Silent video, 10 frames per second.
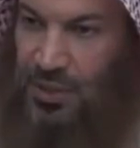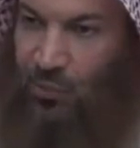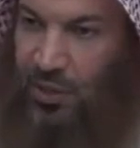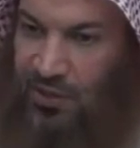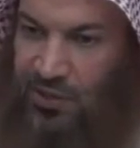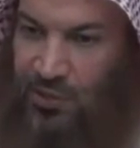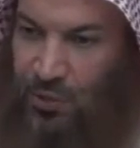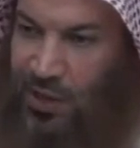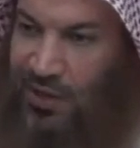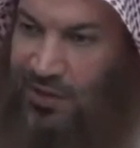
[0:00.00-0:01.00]
والذي
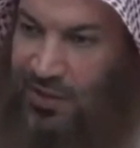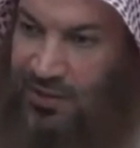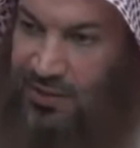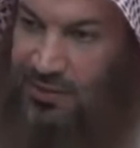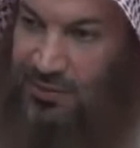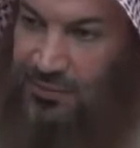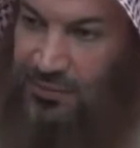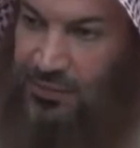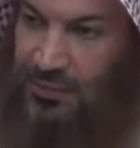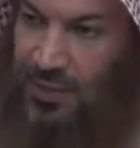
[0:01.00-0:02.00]
يدل على ذلك
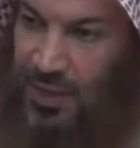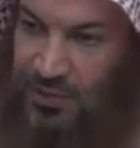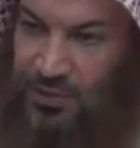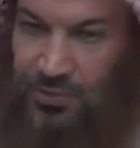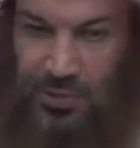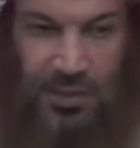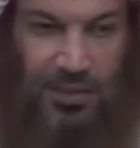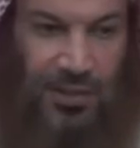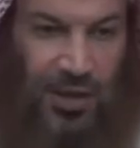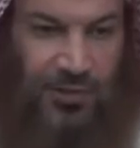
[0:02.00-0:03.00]
السنة
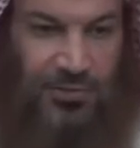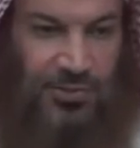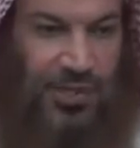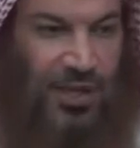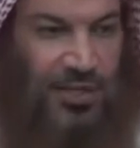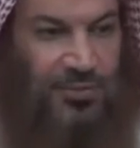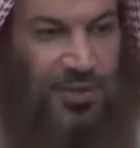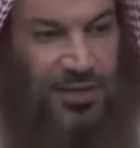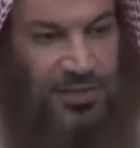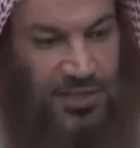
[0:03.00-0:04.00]
الرسول صلى الله عليه وسلم
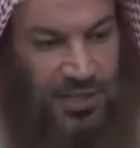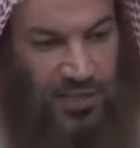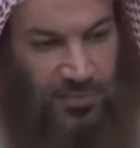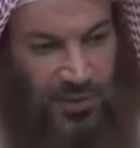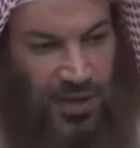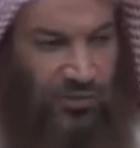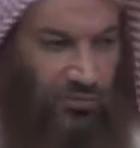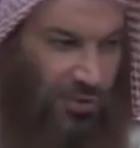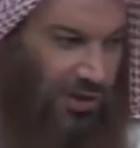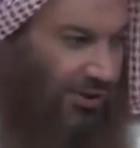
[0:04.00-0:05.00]
كان يستعيذ بالله
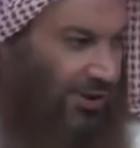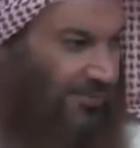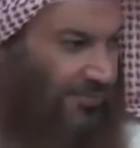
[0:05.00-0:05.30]
ثم يقرأ